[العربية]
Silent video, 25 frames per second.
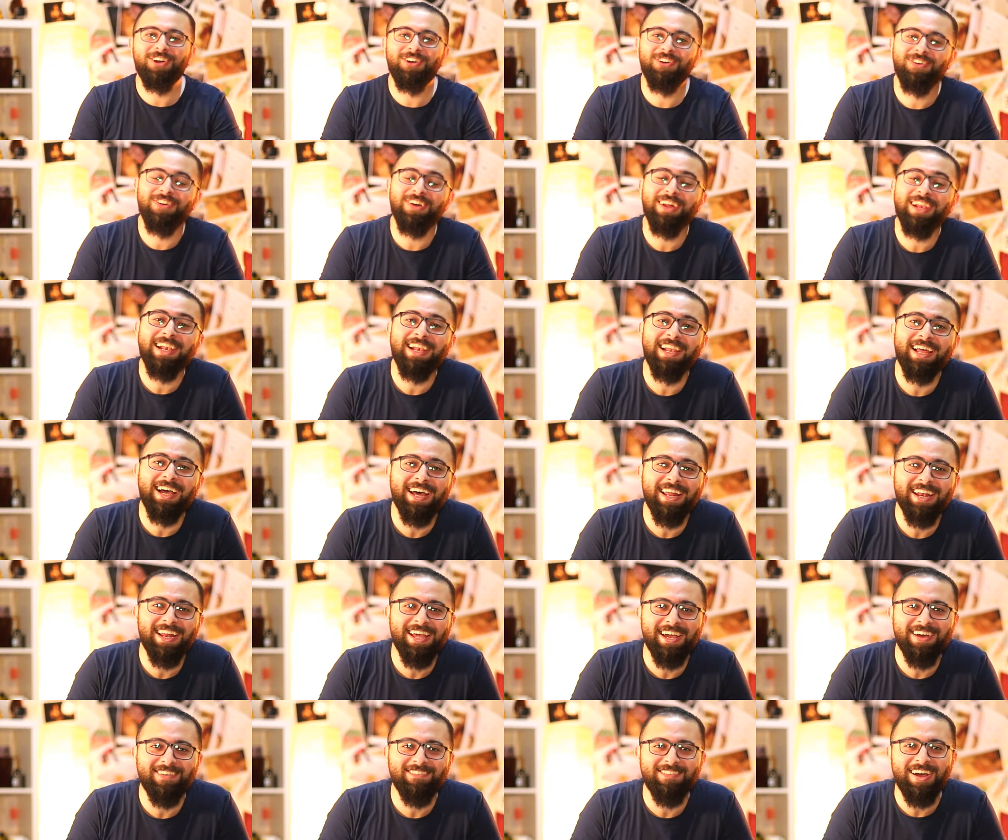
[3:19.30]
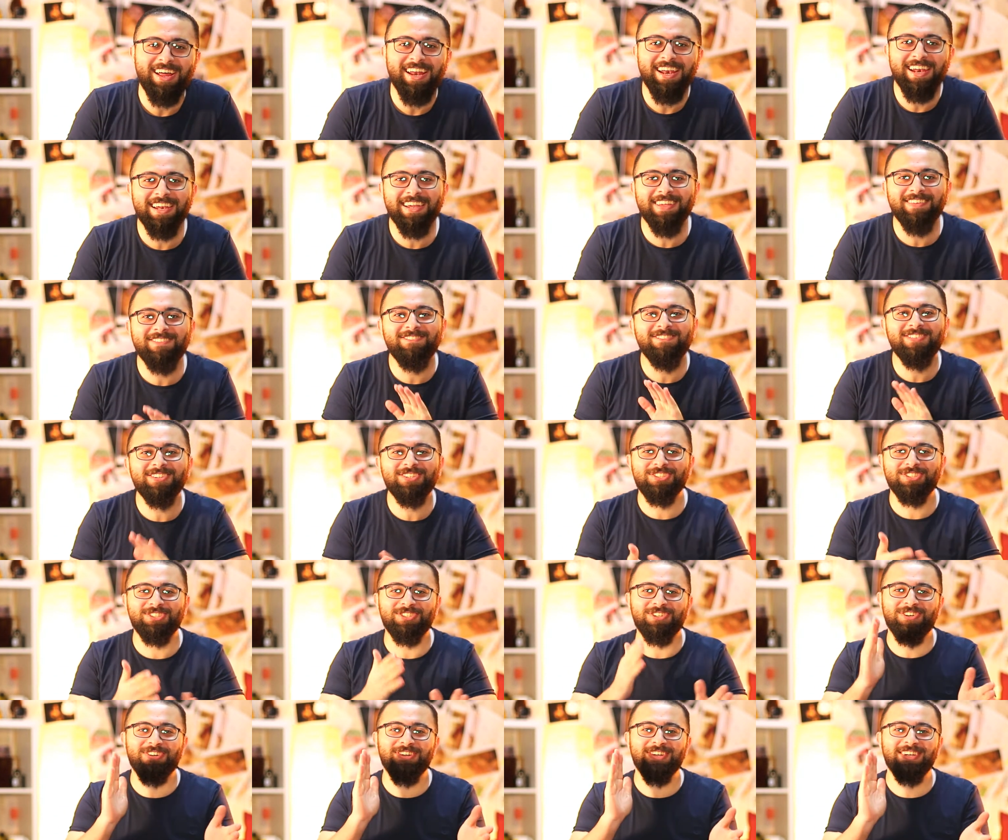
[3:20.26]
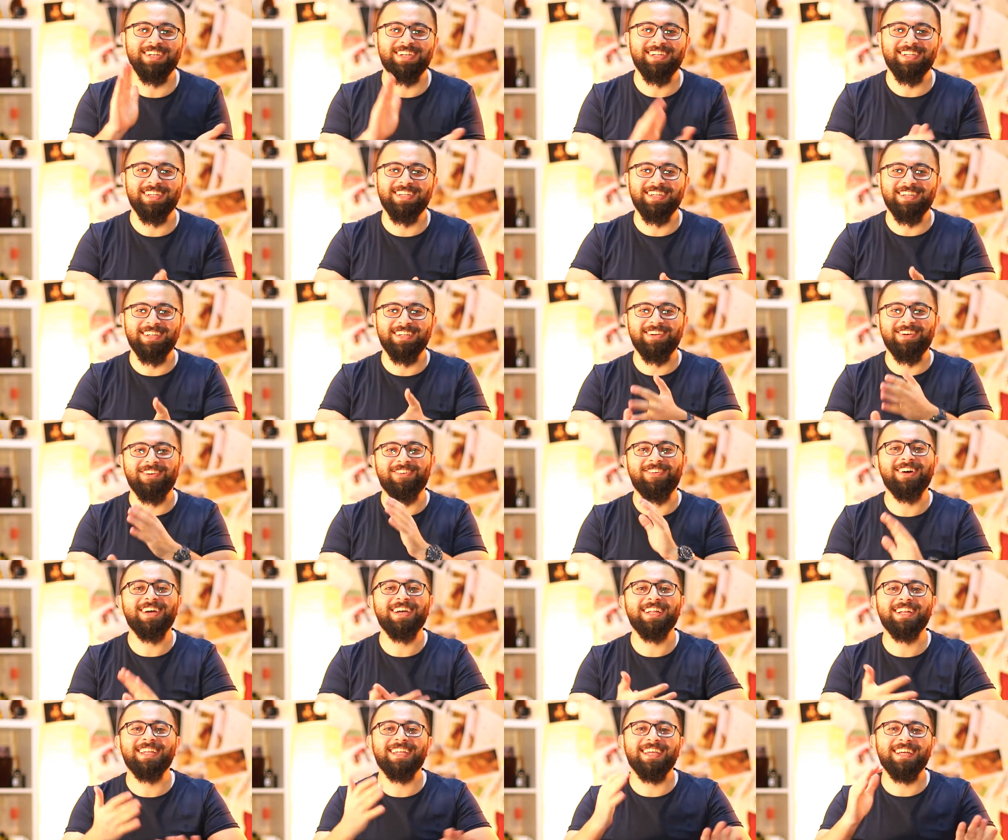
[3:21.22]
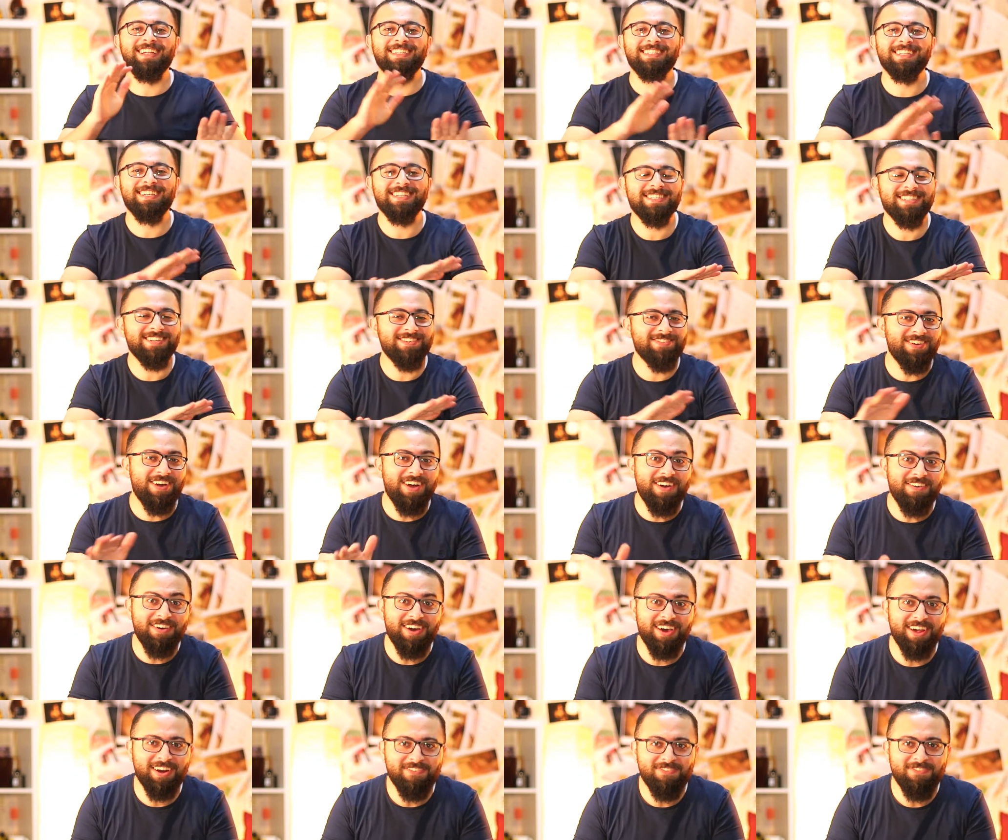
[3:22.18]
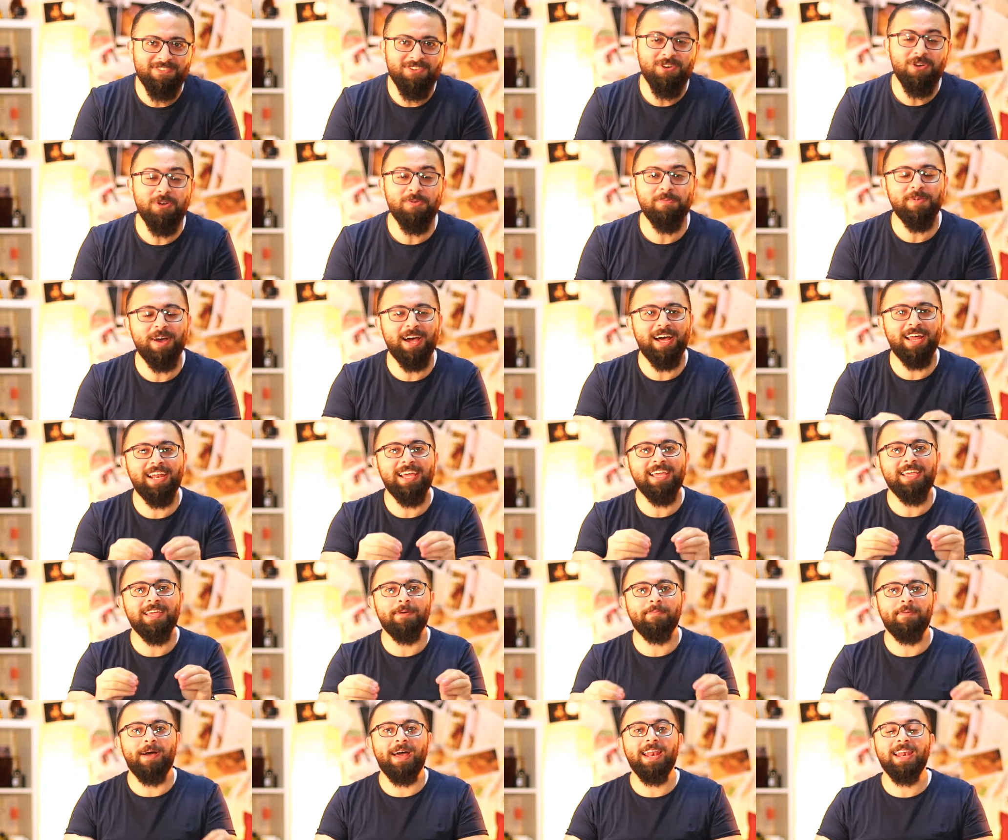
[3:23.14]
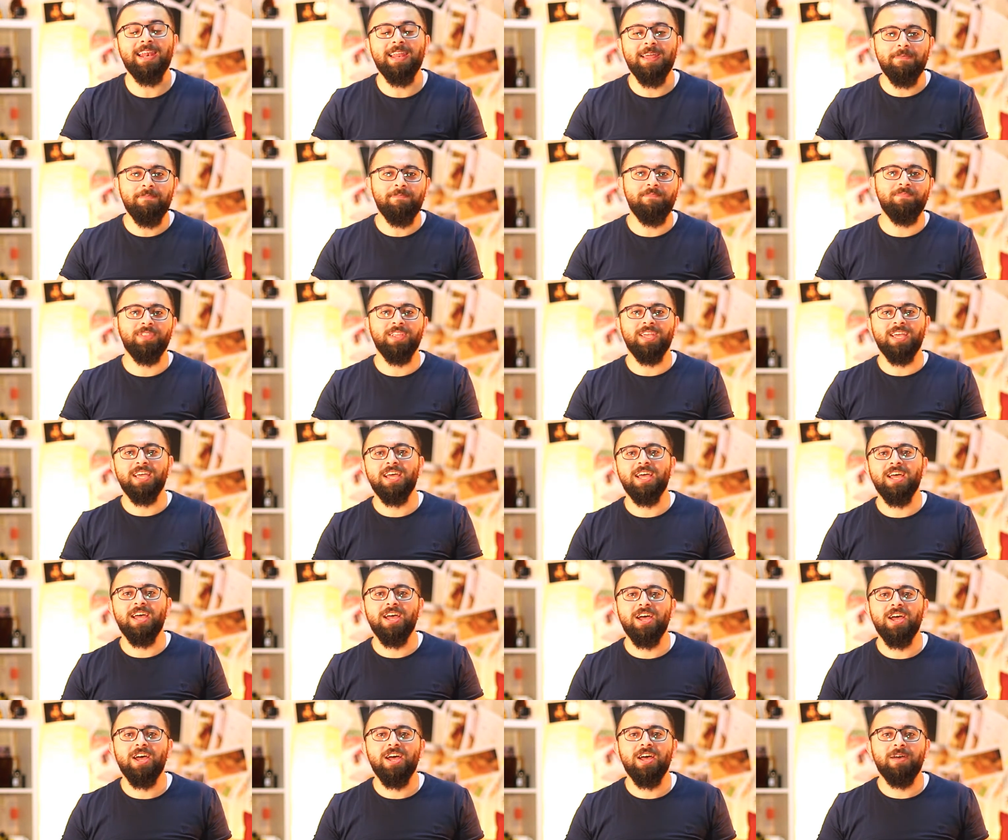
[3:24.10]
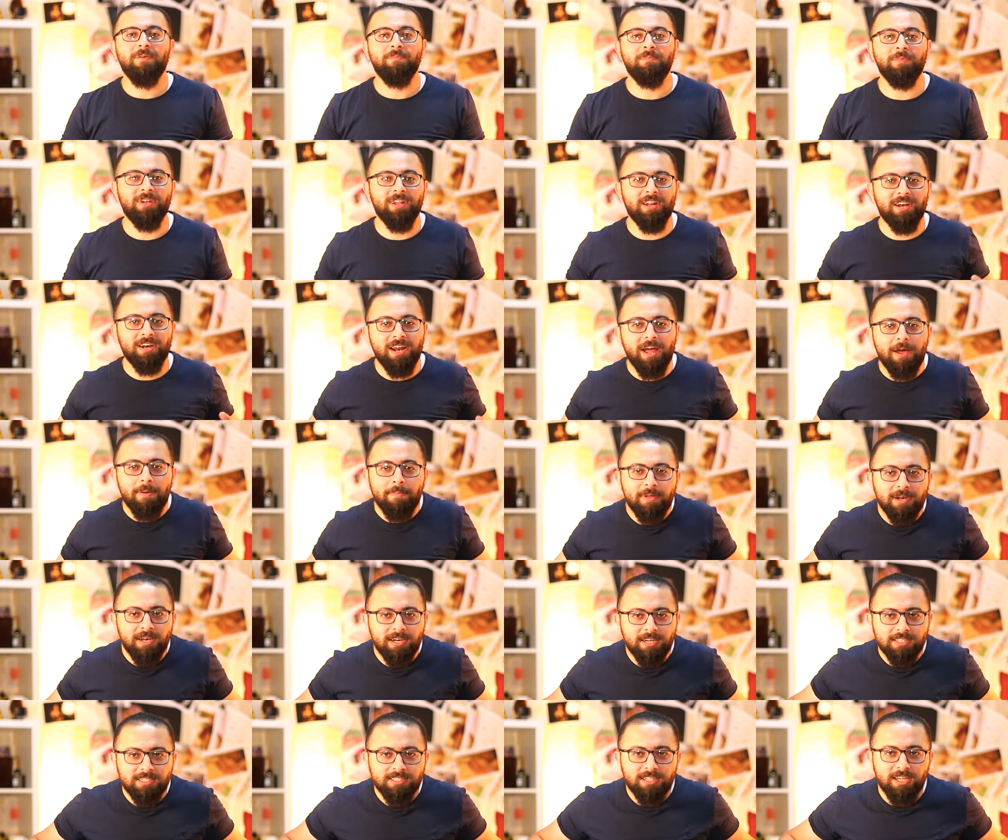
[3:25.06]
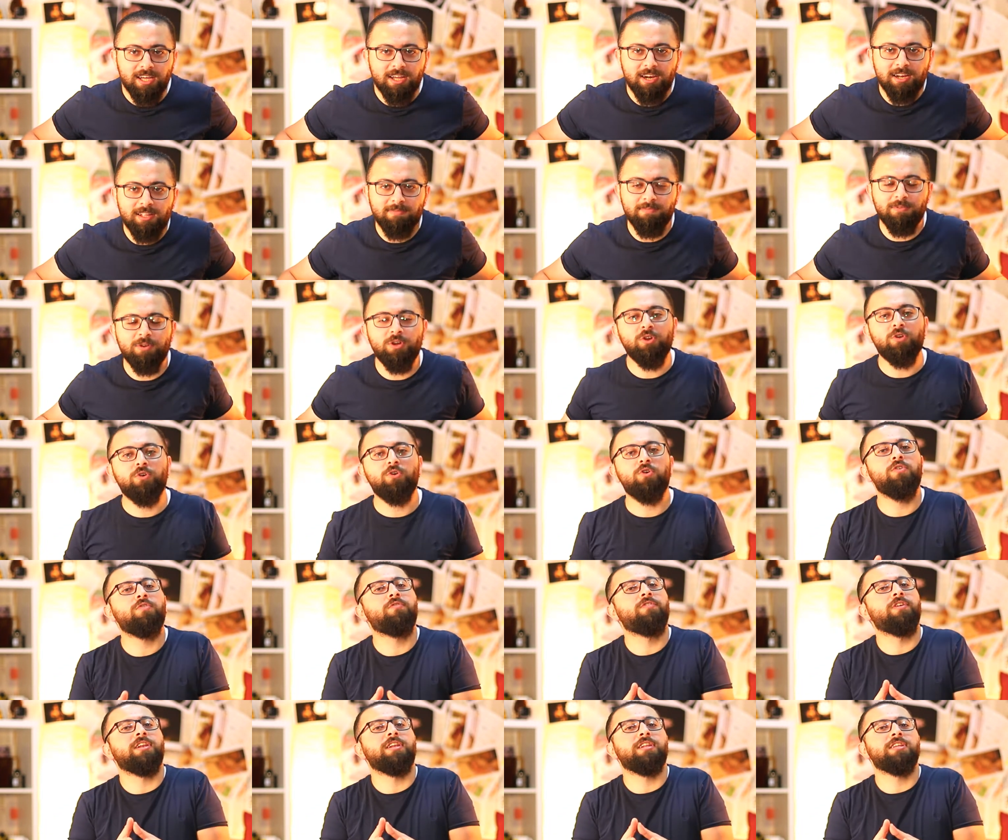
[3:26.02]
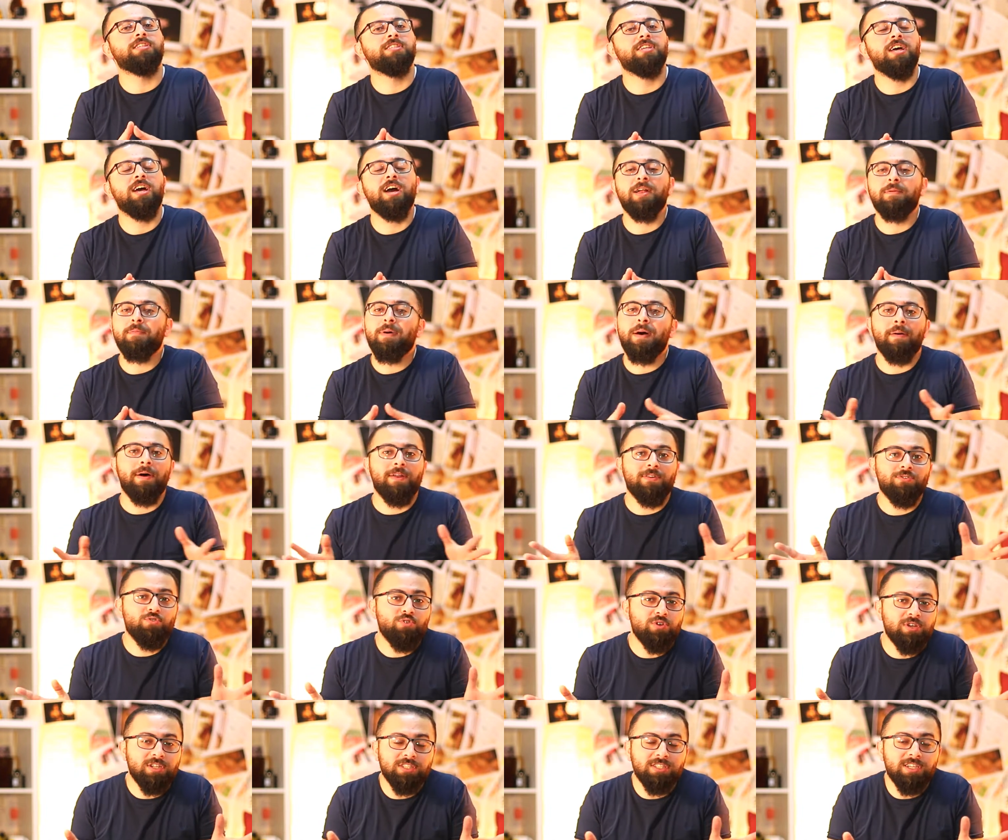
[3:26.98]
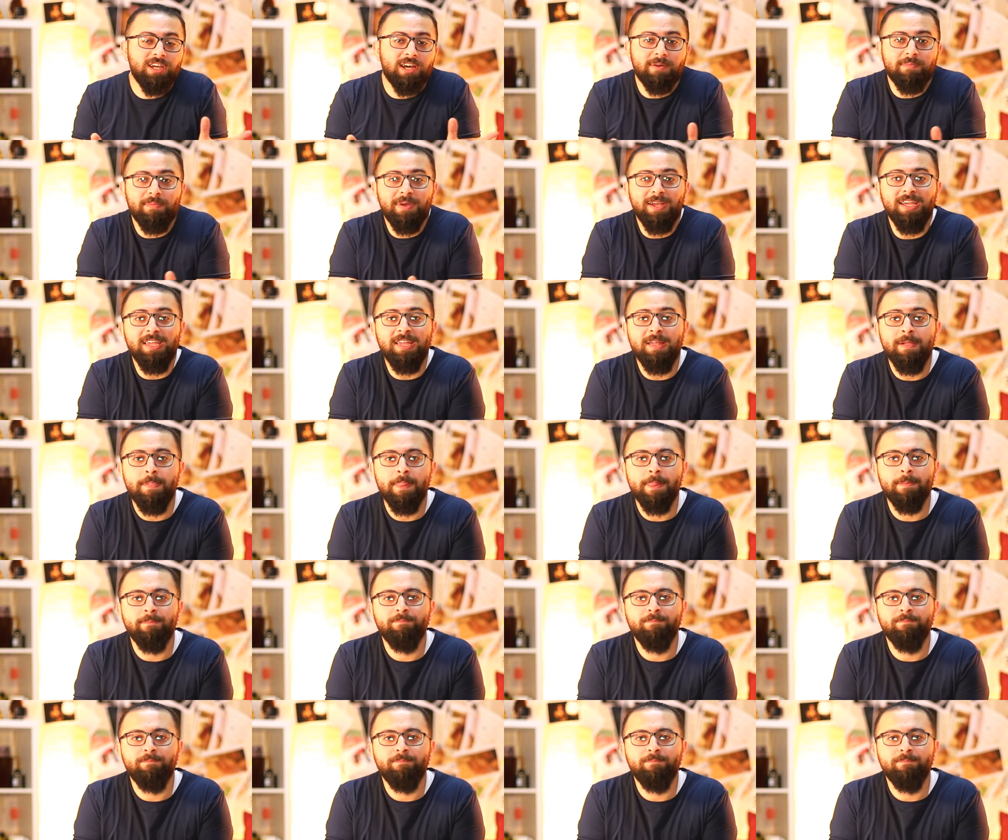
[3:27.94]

ولا أنا يا معلم مش هون وين كان جاسر ما بعرف اغمى علي معلم من الرهبة اللي صارت من الخوف اللي صار ما بعرف شو اللي صار معي